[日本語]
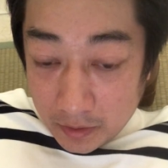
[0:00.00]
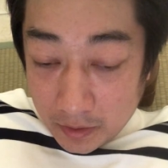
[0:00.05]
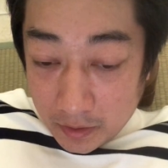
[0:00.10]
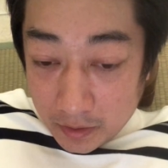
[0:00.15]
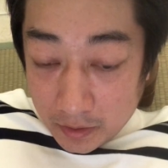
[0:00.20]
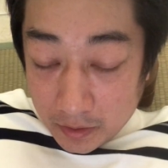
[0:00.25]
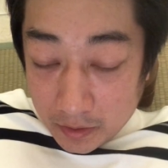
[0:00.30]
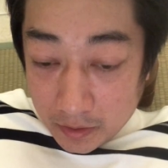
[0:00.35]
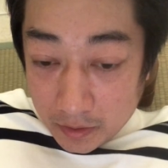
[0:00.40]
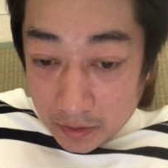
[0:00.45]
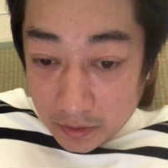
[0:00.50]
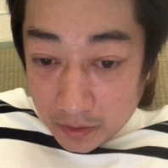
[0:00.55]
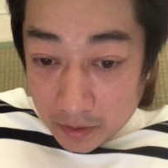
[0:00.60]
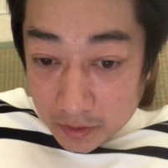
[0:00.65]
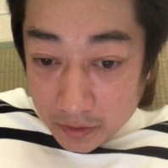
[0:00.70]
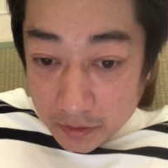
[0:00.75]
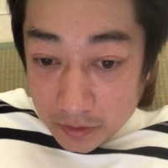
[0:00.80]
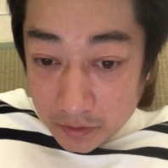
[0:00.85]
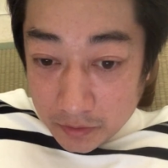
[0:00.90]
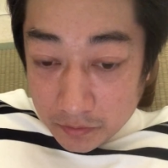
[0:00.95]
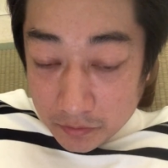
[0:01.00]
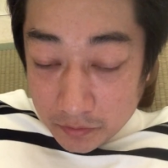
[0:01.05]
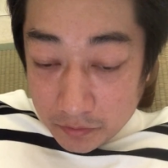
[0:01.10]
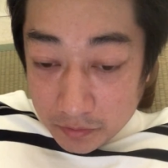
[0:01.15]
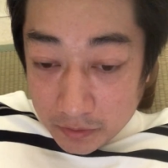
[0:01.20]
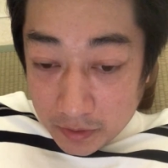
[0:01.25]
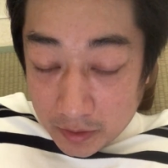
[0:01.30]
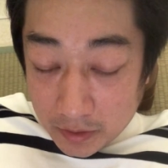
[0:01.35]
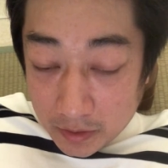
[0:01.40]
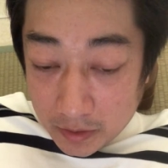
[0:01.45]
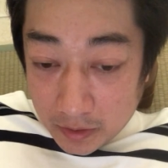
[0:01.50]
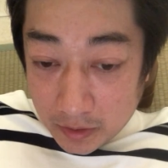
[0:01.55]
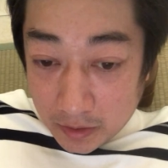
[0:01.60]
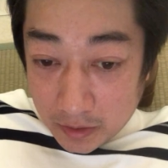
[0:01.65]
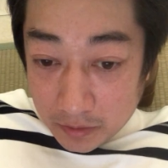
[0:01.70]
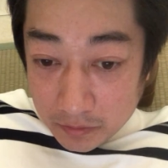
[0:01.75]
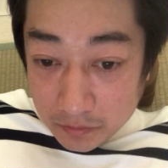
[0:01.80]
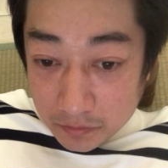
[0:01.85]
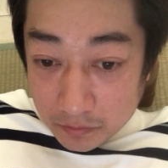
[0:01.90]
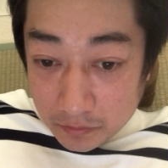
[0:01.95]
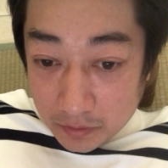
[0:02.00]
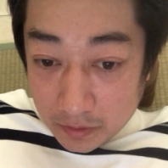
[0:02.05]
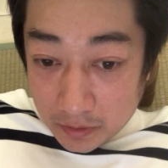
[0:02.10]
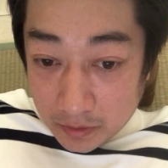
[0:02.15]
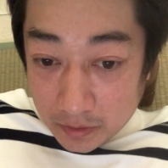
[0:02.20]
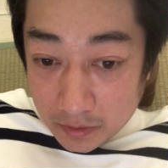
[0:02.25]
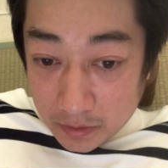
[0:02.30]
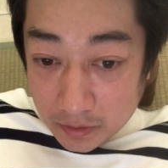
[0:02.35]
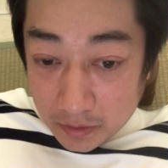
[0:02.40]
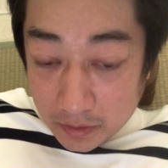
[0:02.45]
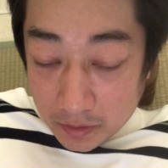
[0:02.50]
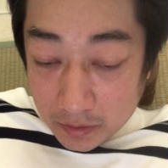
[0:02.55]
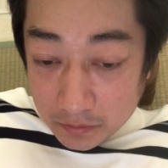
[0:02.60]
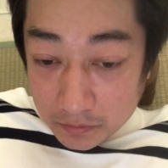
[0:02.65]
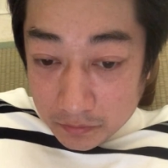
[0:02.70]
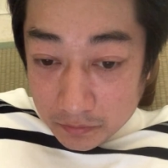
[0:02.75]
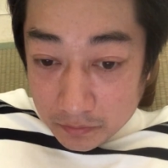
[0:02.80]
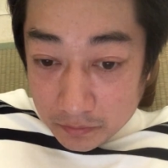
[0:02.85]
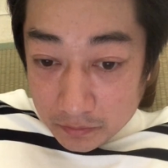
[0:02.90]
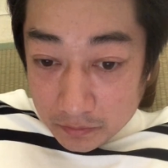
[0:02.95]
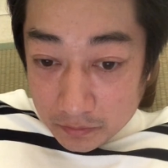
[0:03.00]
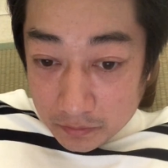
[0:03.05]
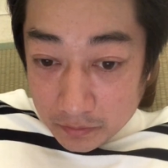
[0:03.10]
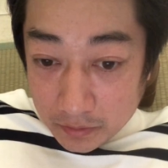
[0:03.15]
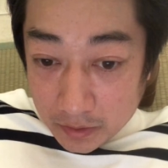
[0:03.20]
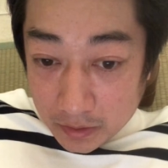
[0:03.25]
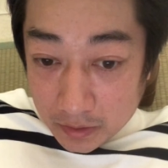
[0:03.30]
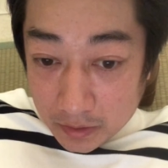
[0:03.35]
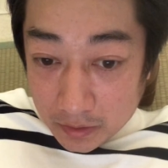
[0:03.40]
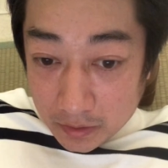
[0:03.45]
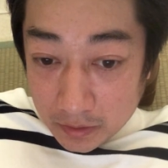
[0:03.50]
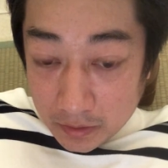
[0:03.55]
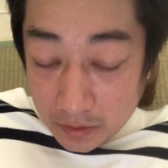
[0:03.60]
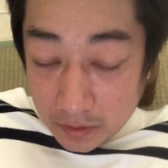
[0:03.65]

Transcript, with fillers: えー、なんか心臓に負担がかかるとかあのなんか、